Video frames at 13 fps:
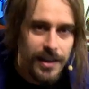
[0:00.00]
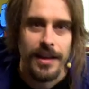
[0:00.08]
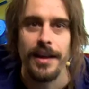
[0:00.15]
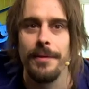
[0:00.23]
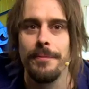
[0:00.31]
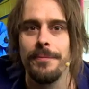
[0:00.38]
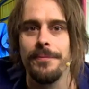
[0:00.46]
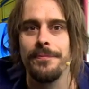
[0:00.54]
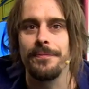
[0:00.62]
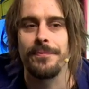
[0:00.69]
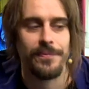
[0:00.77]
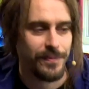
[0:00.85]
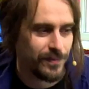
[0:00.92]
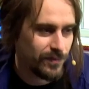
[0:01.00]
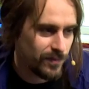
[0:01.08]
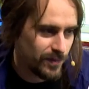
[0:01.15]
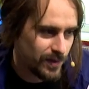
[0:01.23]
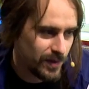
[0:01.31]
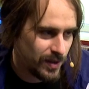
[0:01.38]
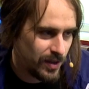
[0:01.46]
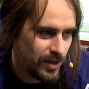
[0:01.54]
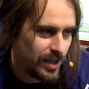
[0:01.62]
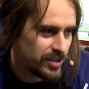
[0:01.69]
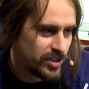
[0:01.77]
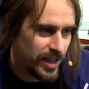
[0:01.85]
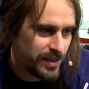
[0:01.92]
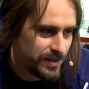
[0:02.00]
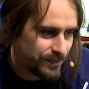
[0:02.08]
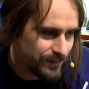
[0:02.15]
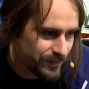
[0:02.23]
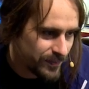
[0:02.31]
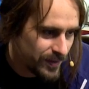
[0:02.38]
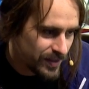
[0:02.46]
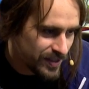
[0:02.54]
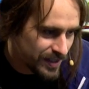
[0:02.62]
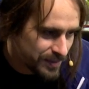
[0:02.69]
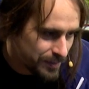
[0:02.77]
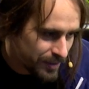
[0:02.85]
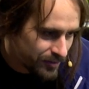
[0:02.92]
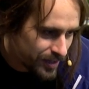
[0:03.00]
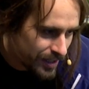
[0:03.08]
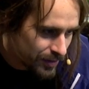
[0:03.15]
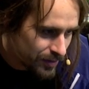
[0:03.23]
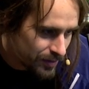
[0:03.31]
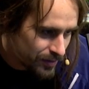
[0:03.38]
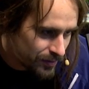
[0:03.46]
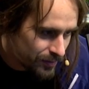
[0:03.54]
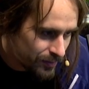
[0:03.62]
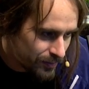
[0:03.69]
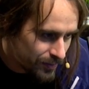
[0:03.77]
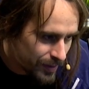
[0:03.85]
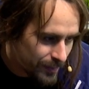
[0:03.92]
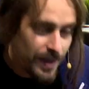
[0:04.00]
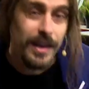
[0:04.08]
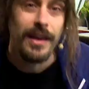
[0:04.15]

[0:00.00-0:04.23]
Ähm, ja, Chat sagt Mafia und ähm,